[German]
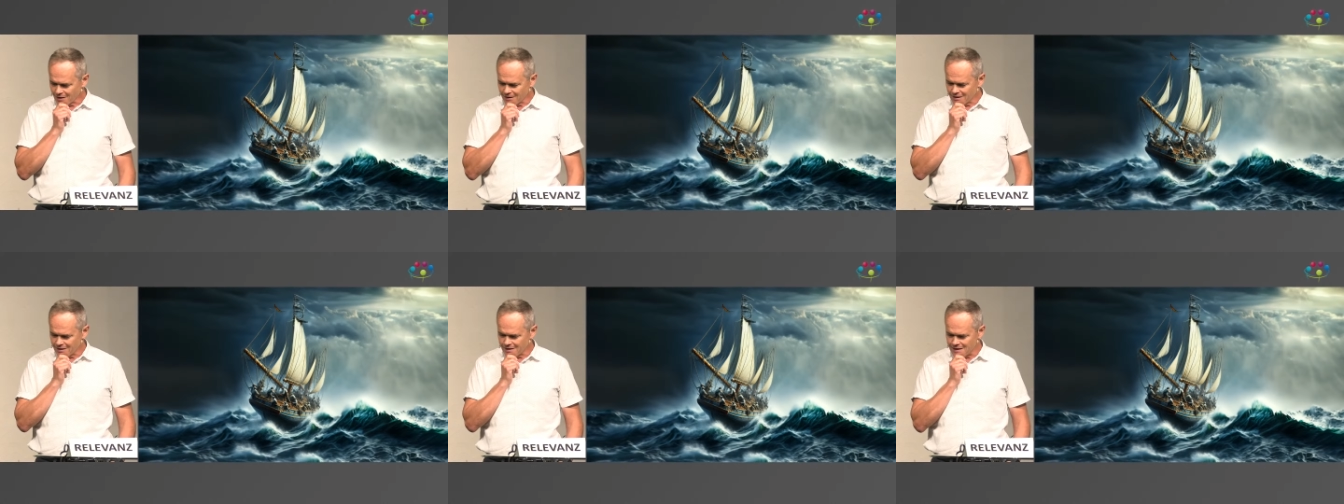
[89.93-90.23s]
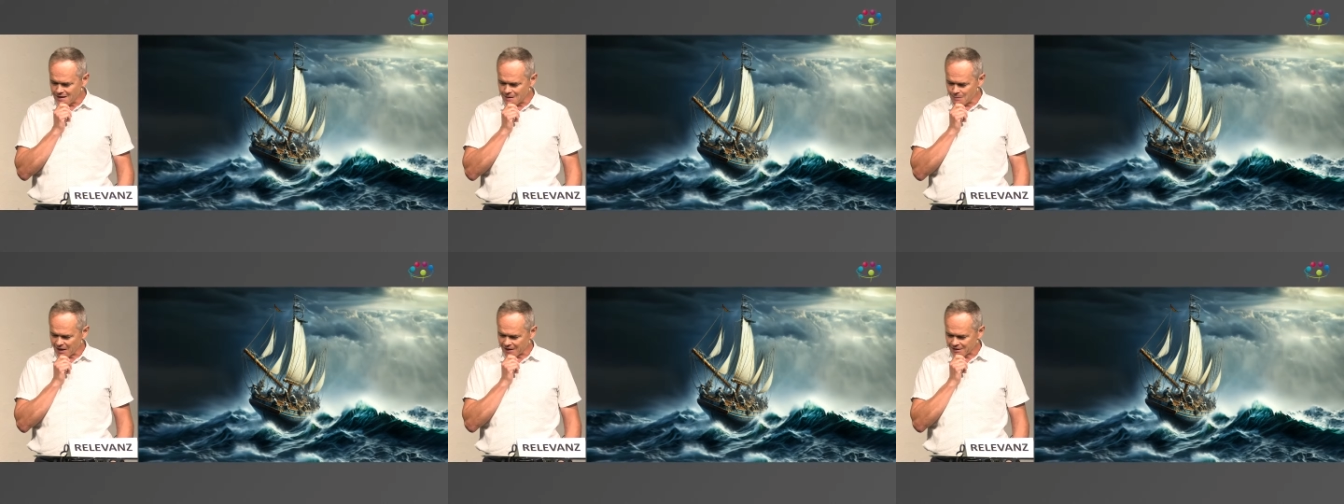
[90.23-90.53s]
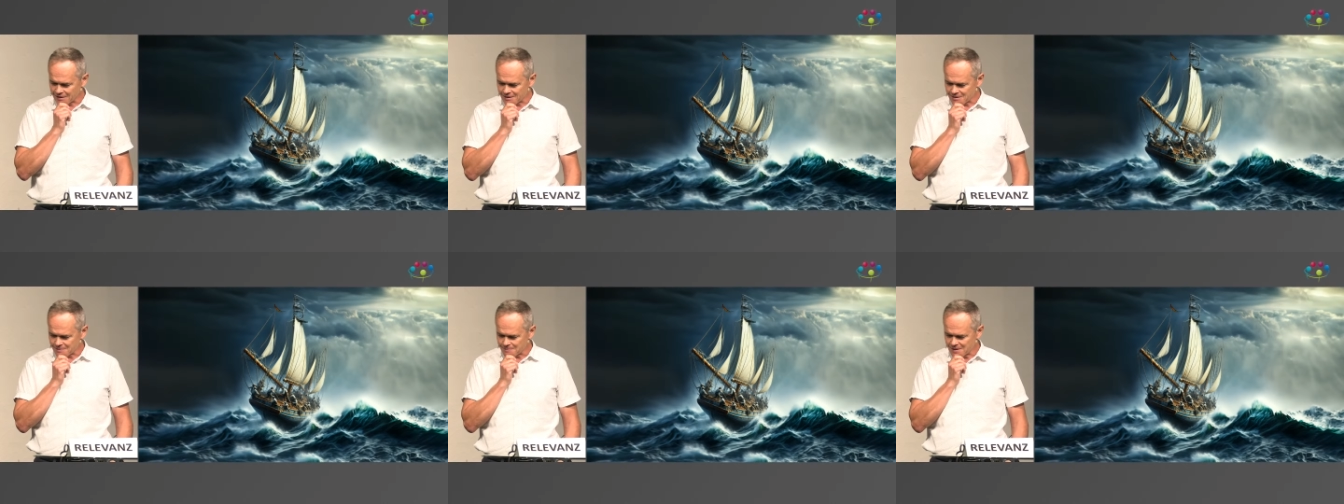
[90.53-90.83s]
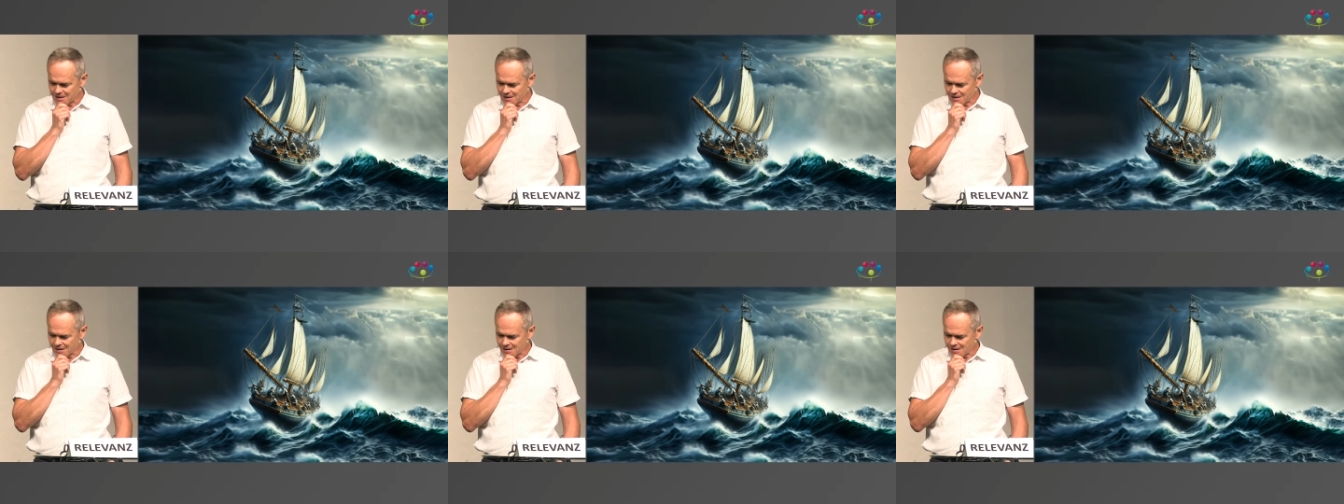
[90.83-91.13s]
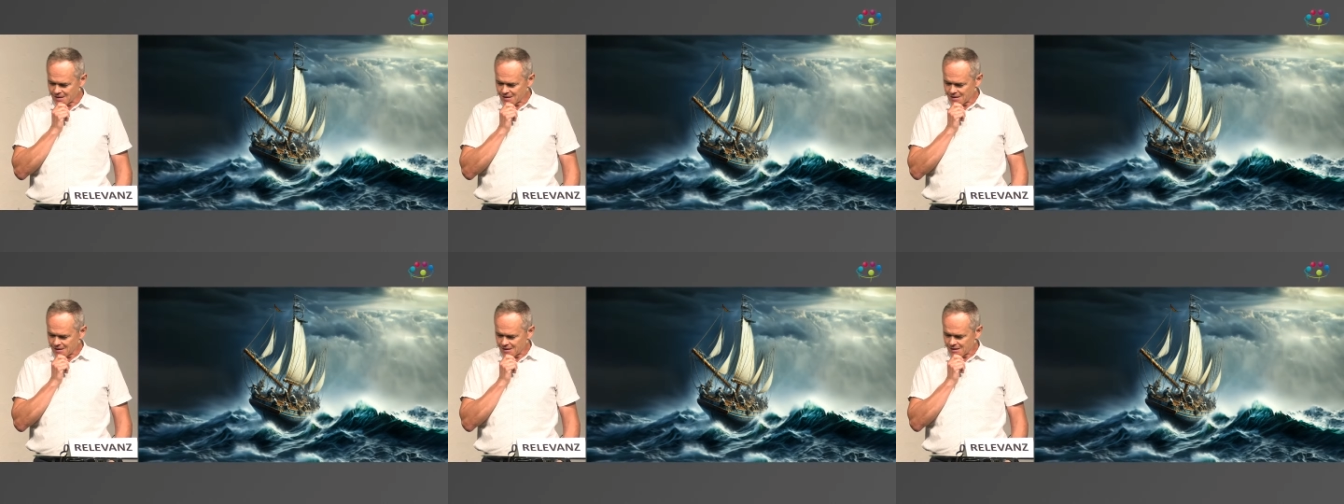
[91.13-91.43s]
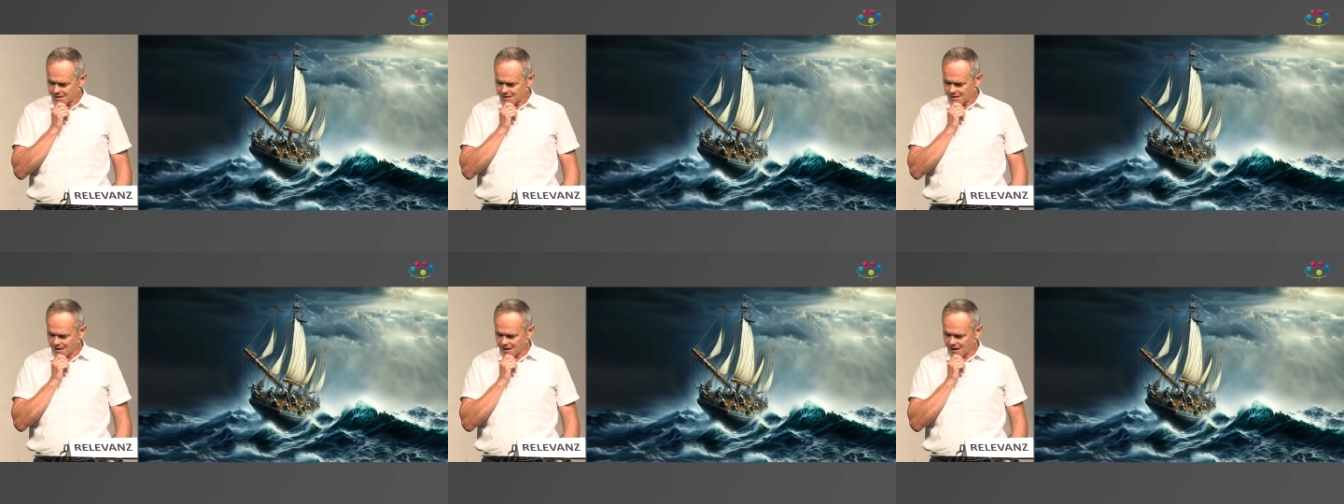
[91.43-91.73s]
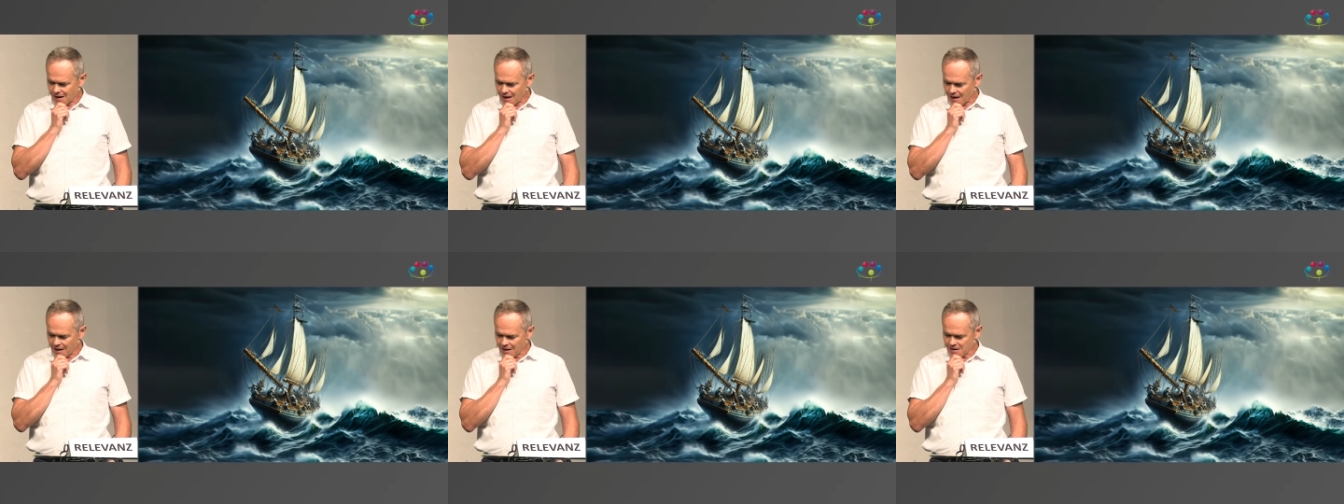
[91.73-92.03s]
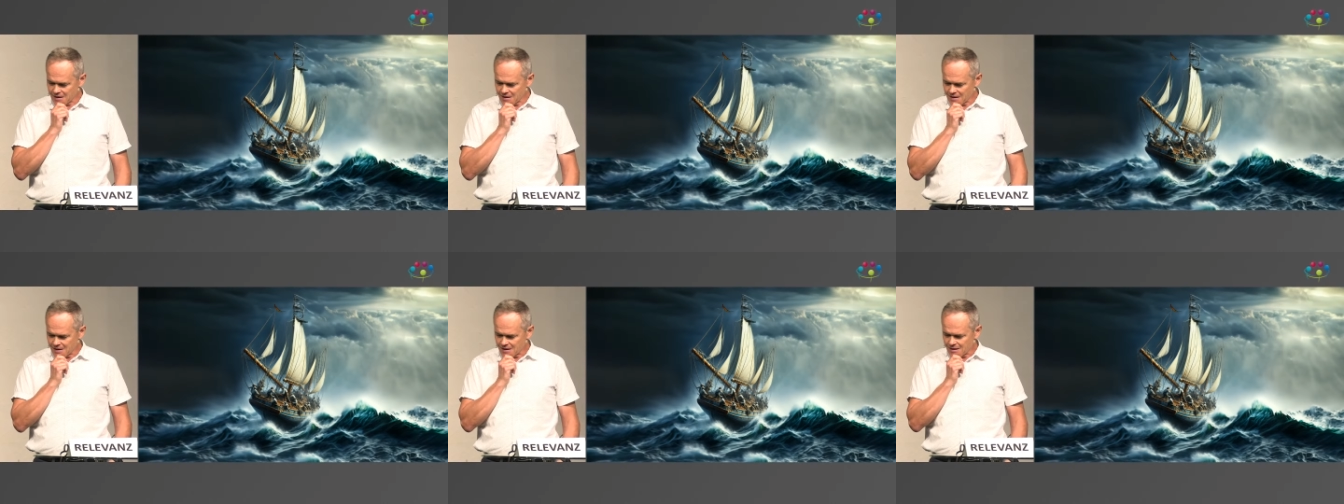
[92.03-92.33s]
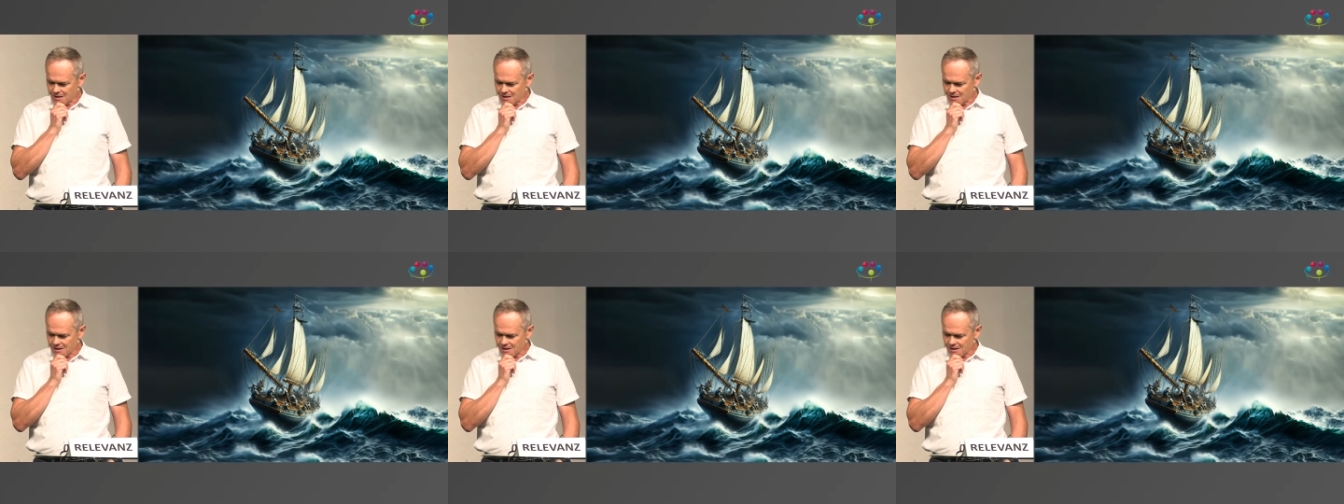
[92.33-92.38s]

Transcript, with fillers: Niemand. Alle